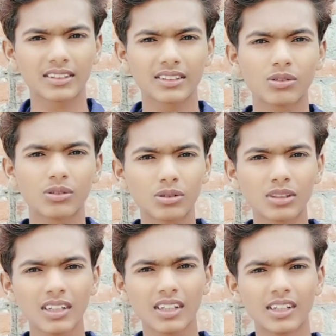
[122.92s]
करता हूँ खुद
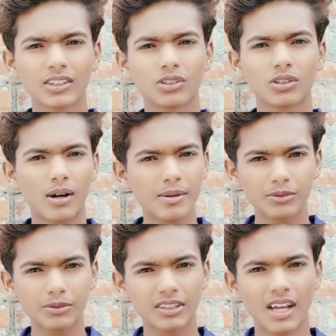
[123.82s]
तो अभी
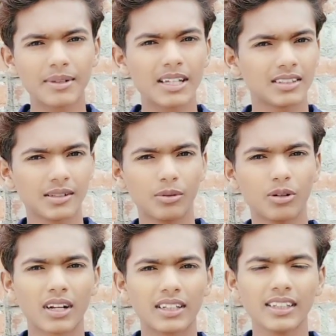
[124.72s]
मुझे टाइम नहीं ऐसे
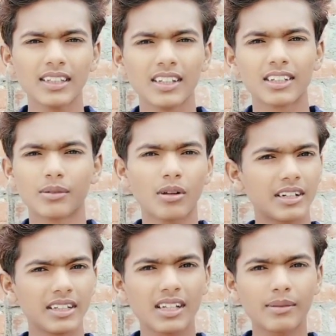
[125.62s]
बोल रहे थे तो मैं बोला
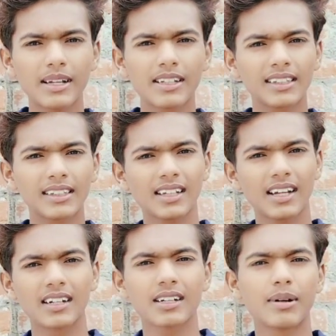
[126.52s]
ठीक है भाई आधे एक
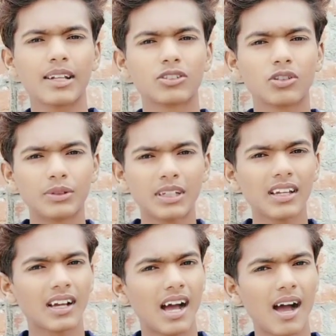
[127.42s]
घंटे के बाद जो भी है
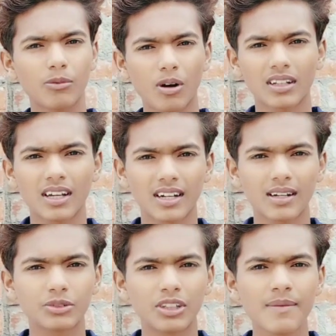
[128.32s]
आप कॉल करना
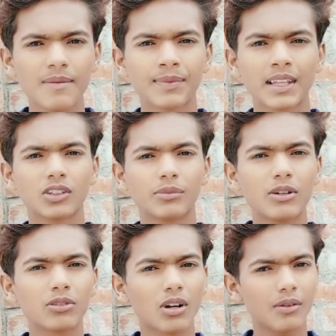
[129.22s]
मुझे तो मैं
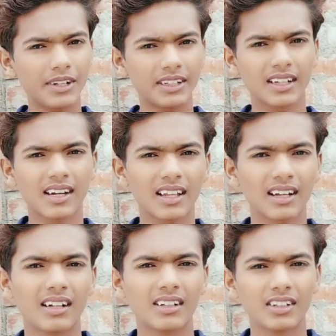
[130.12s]
उनका वेट करने
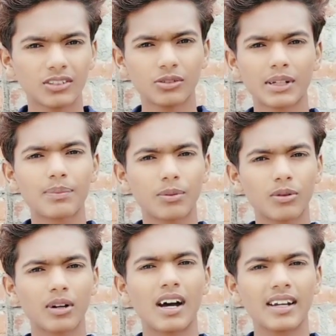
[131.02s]
लगा जो मतलब
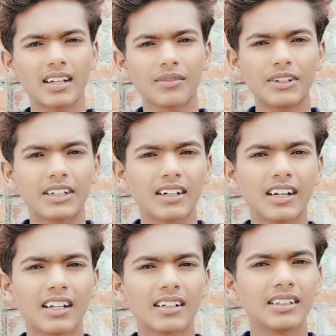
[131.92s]
फ़ोन आने का वेट करने
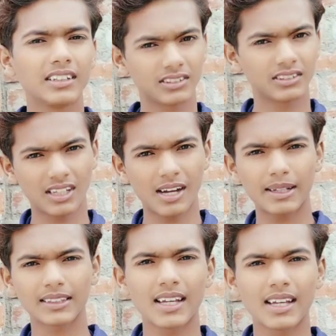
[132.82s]
लगा कि कब
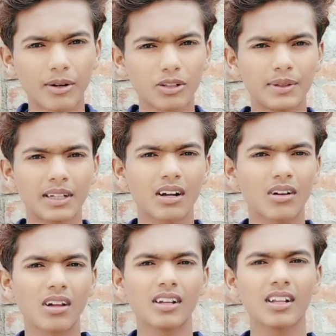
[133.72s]
आता है मनोज भैया का
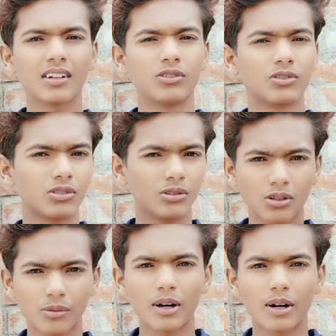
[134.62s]
कॉल उन,
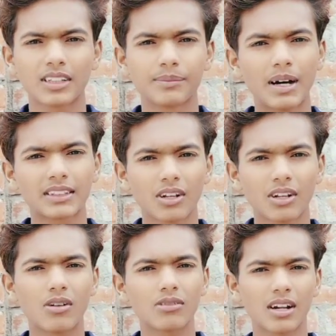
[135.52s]
उनको बात बात
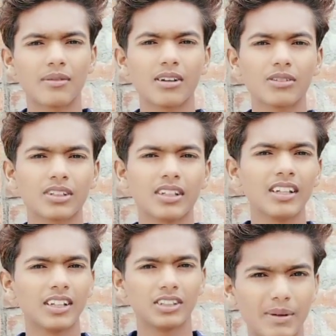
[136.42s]
करवाऊँ घर वालों से
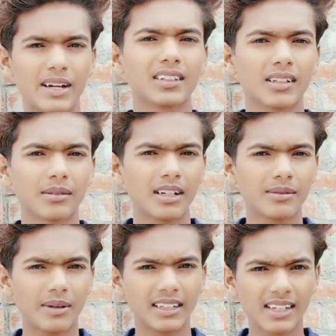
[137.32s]
बैठा था
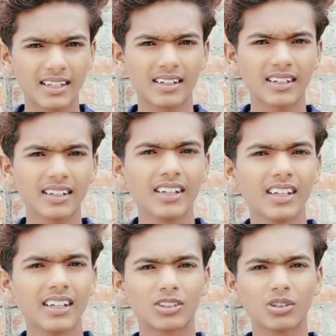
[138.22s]
करीब आधा एक घंटे
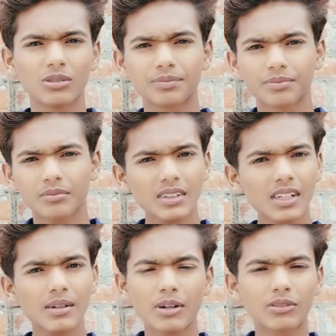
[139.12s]
तो
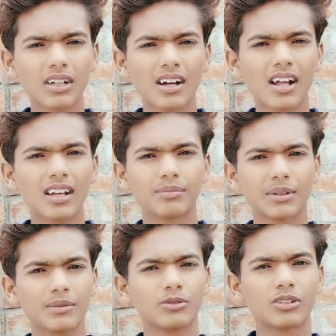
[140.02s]
मैं उनका कॉल
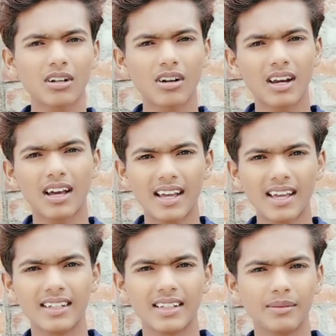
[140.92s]
मतलब उनका कॉल आया
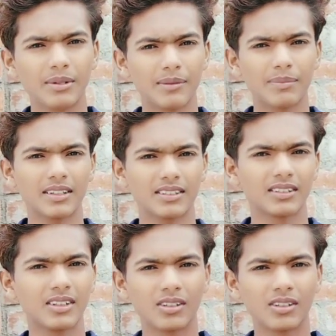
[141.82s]
ही नहीं मेरे पास